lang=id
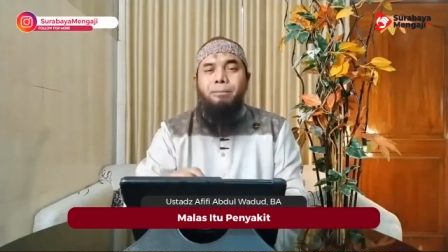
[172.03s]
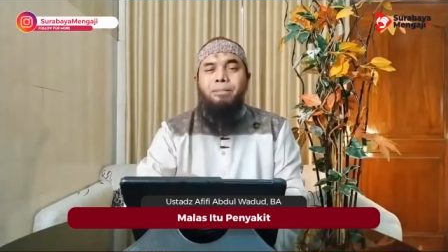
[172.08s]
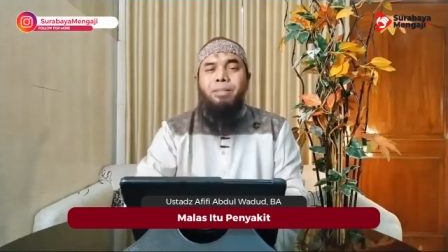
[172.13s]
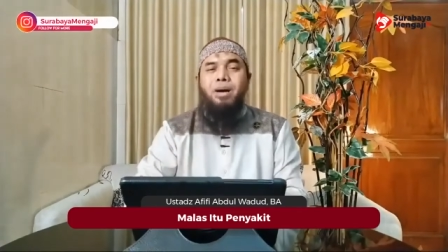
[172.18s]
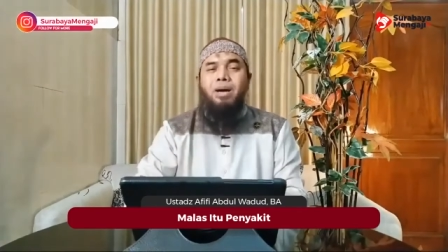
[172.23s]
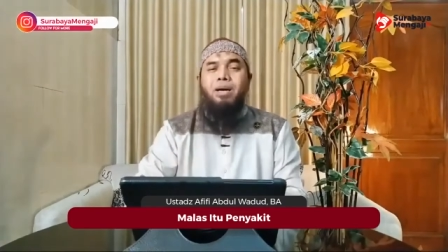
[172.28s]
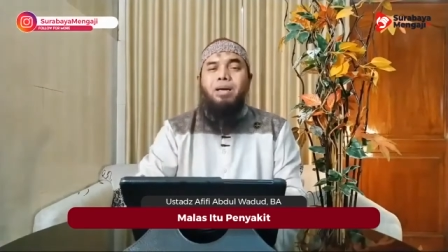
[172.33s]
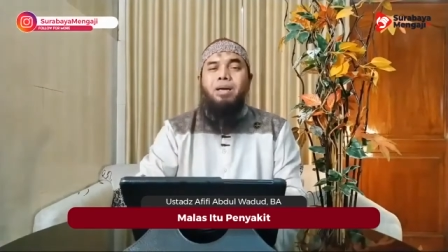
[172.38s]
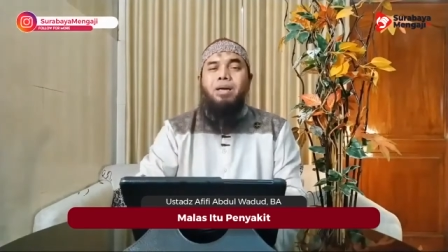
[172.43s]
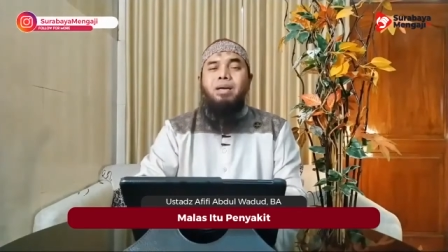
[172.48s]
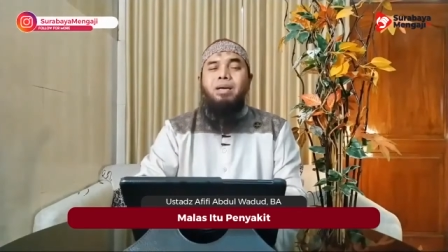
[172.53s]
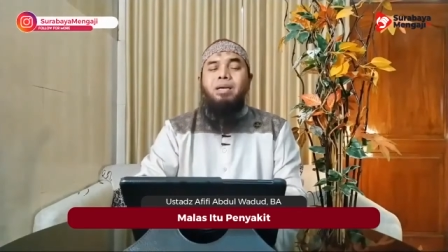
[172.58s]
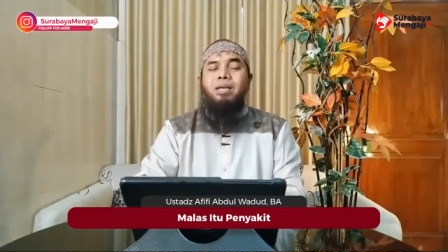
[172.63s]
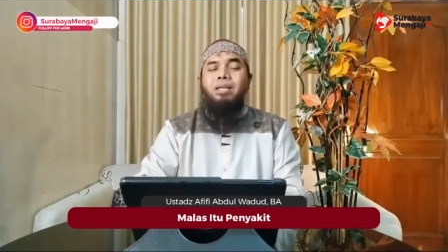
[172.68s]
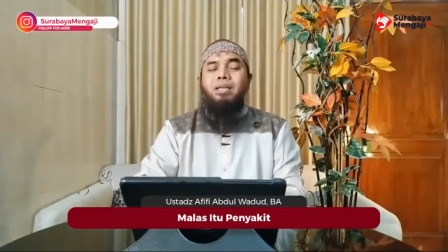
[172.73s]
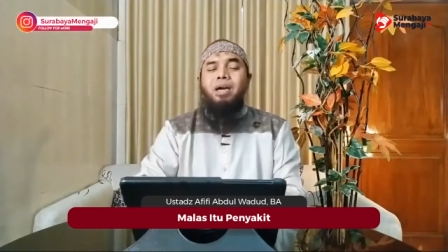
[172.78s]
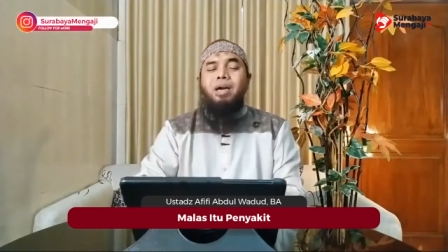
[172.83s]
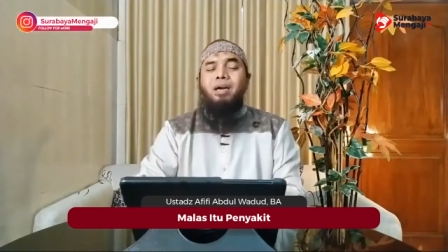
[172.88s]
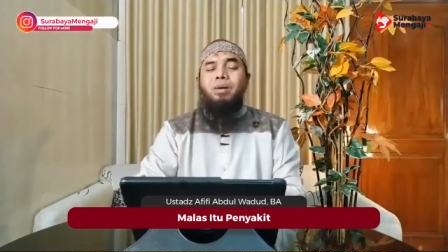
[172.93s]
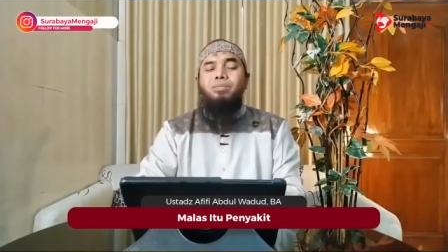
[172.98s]
maka
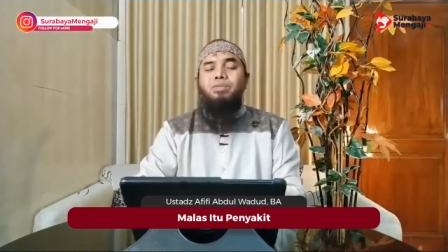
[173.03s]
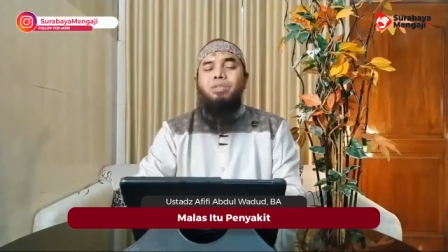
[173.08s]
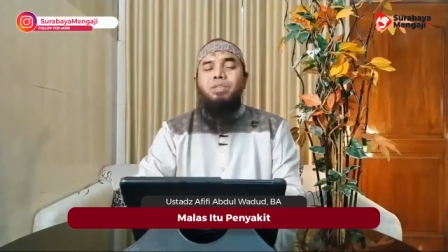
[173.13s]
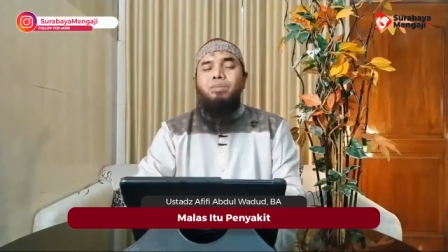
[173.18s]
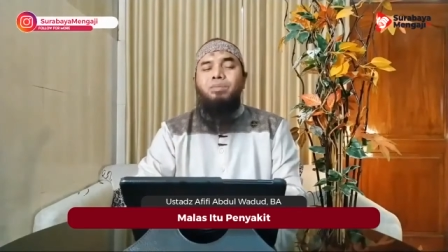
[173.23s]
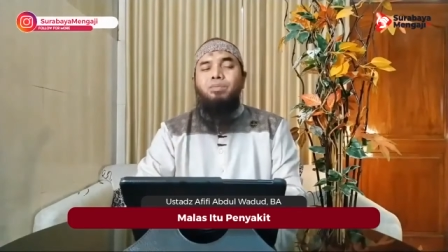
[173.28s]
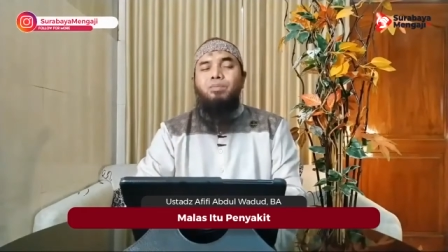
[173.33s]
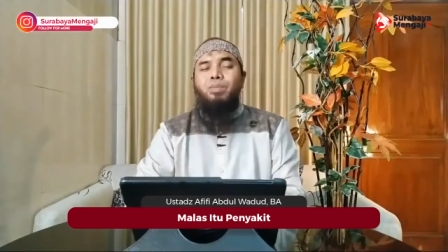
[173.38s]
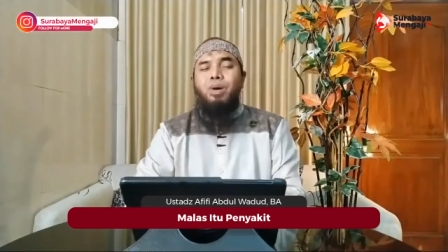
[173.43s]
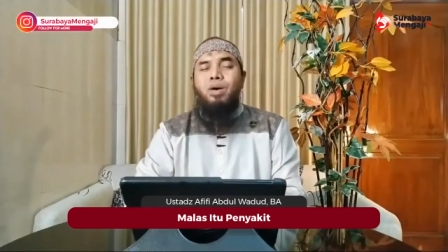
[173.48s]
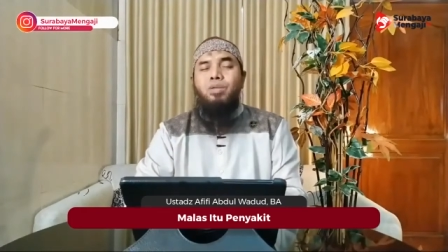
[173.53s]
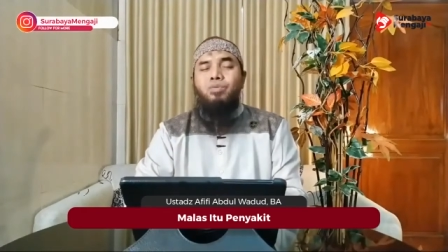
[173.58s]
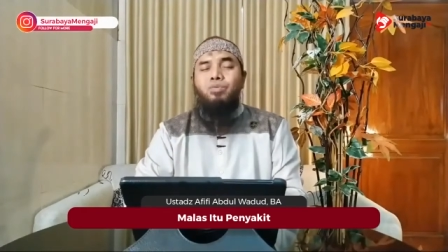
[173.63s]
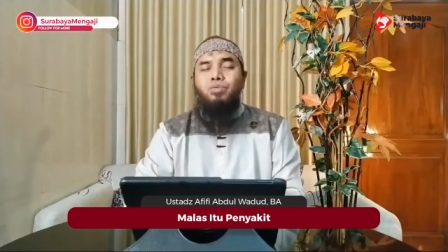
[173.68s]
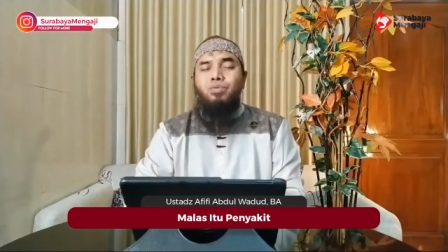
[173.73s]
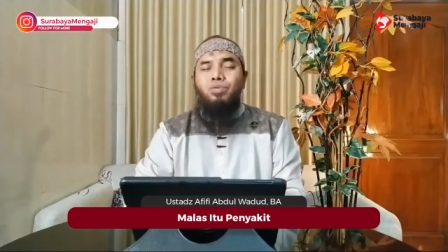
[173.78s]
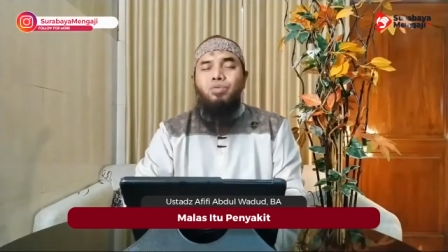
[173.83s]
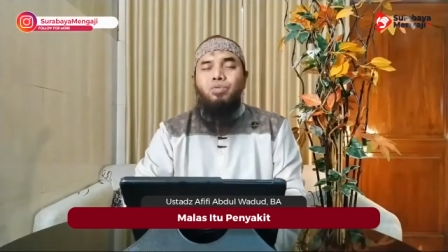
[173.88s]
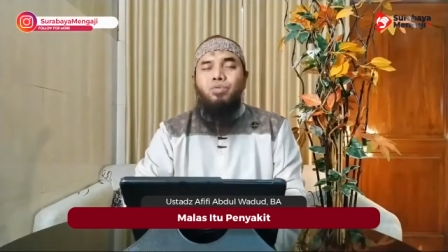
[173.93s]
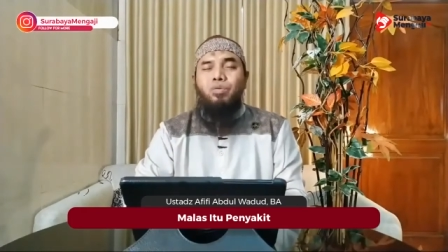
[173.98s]
ini akan bisa
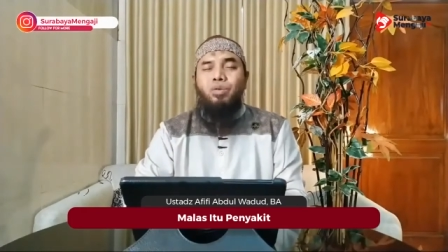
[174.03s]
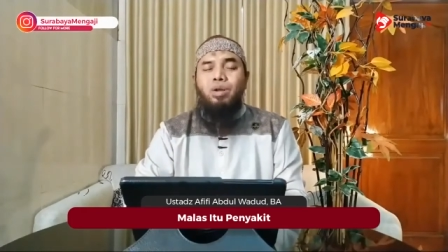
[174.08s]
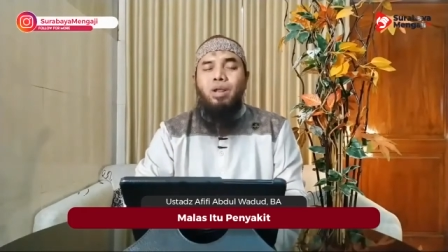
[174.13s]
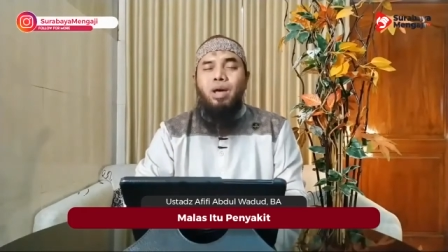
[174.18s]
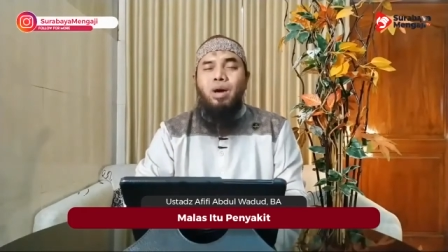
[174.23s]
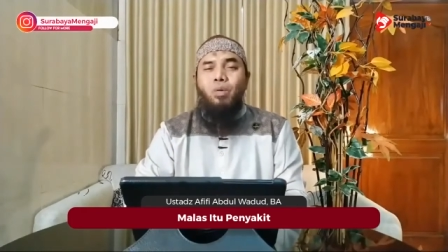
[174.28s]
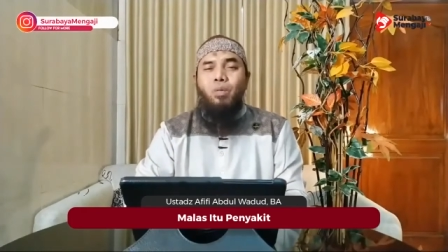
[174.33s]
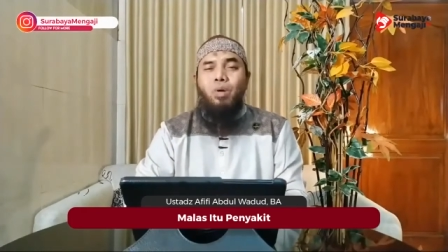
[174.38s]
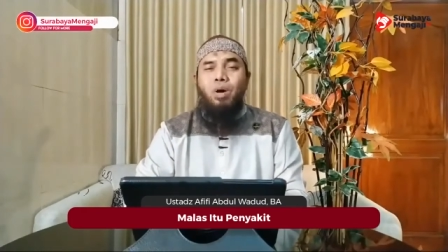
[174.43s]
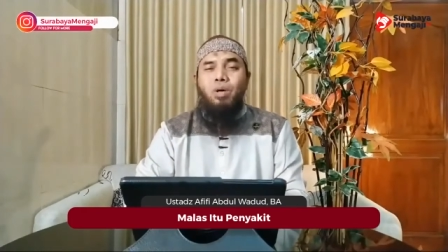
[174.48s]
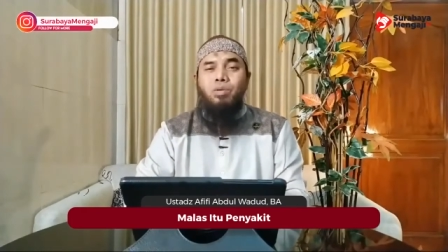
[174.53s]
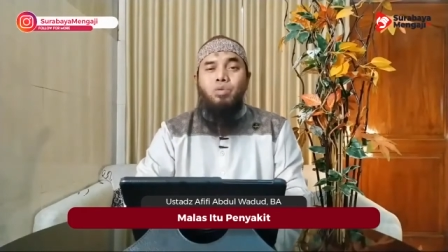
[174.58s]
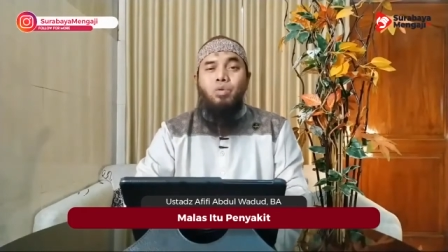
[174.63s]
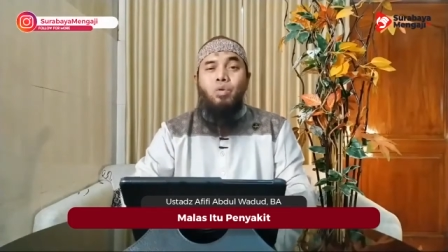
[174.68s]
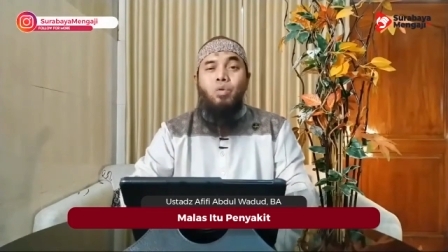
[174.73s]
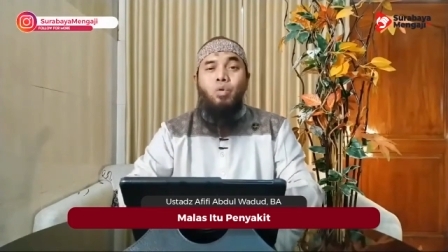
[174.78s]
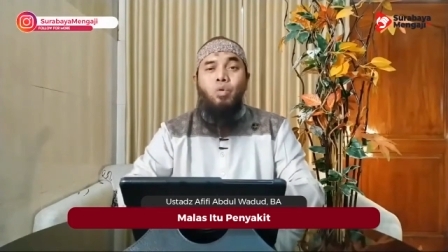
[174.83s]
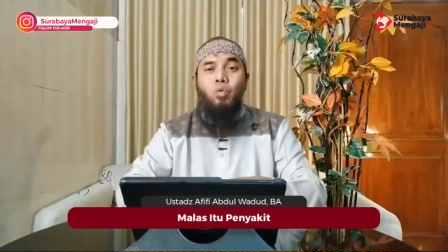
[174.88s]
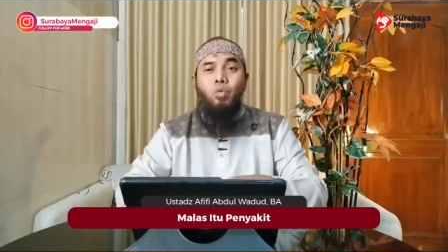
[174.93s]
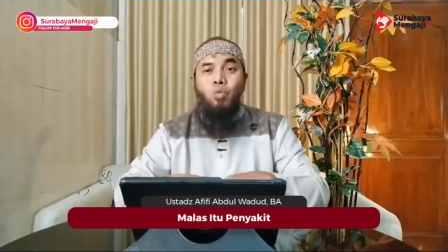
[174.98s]
membantu dakwah
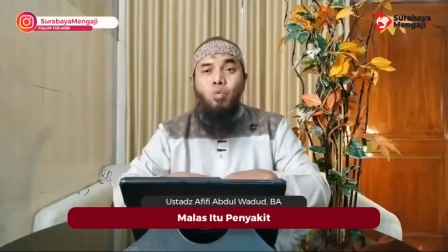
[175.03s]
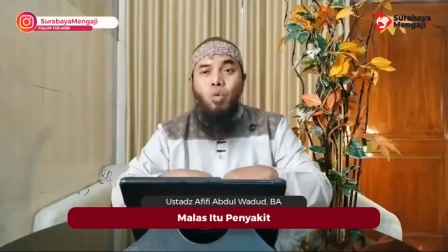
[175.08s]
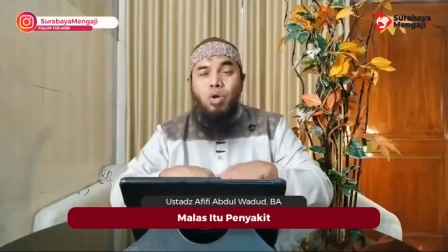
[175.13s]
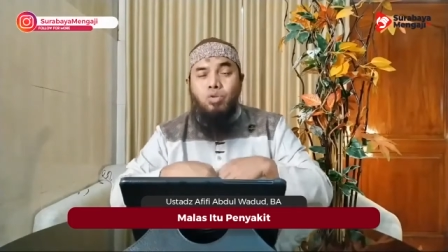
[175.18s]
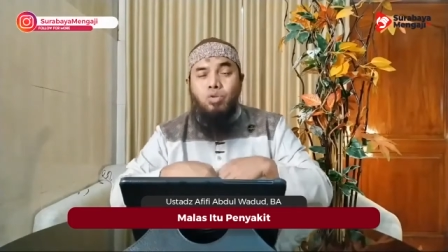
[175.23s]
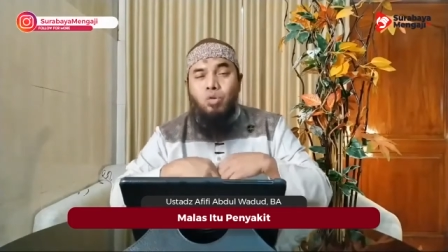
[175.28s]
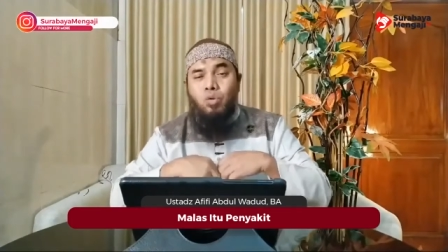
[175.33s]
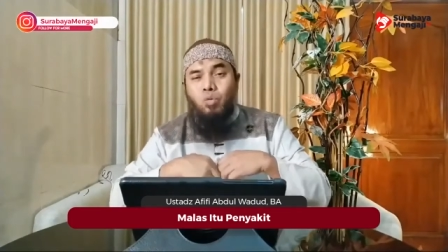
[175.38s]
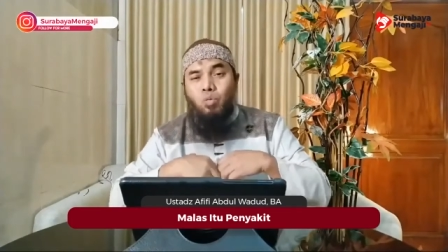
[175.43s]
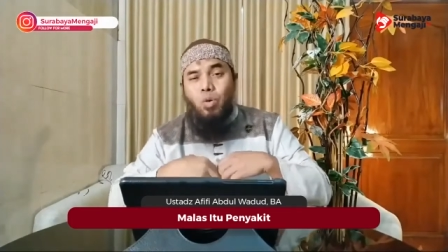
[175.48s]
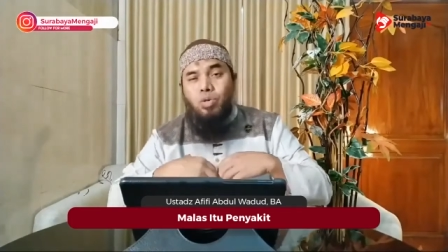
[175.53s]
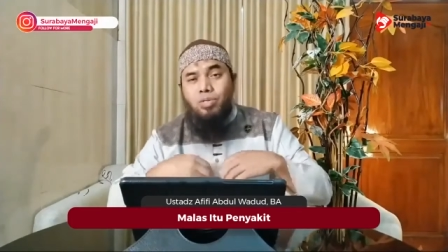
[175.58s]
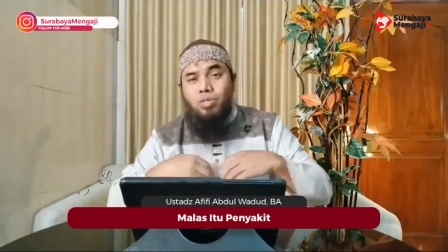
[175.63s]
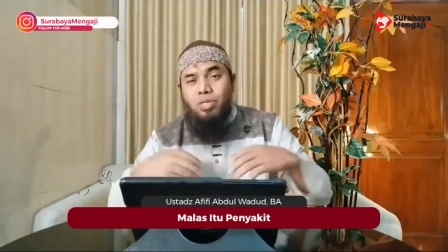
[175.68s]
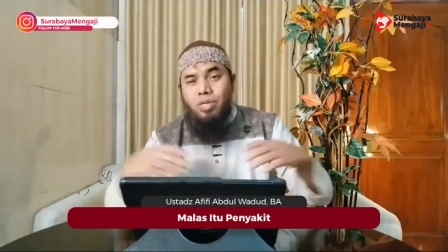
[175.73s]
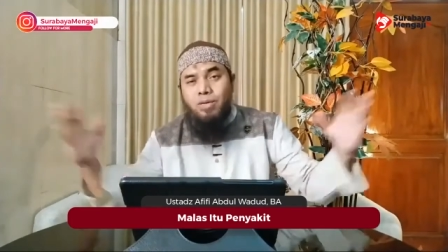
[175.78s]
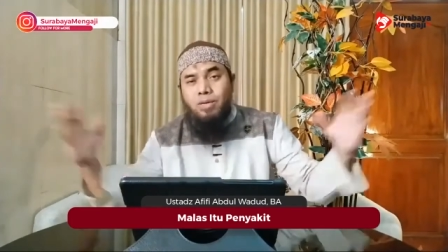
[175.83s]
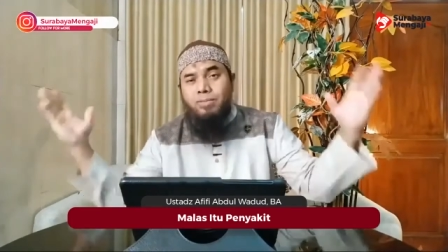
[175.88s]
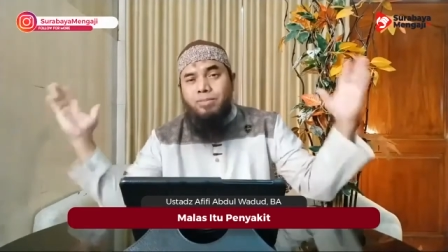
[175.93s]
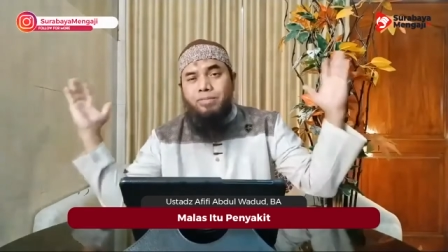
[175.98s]

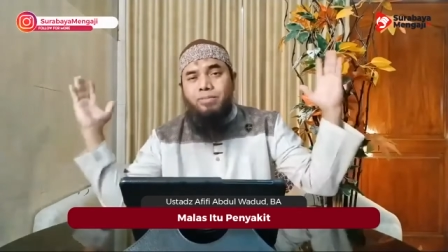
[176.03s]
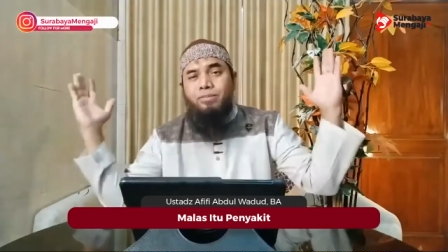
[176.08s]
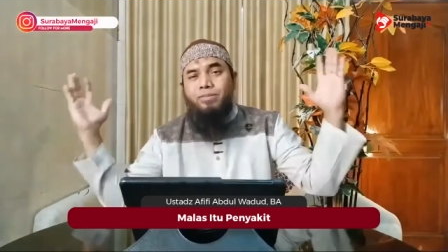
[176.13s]
seluas-luasnya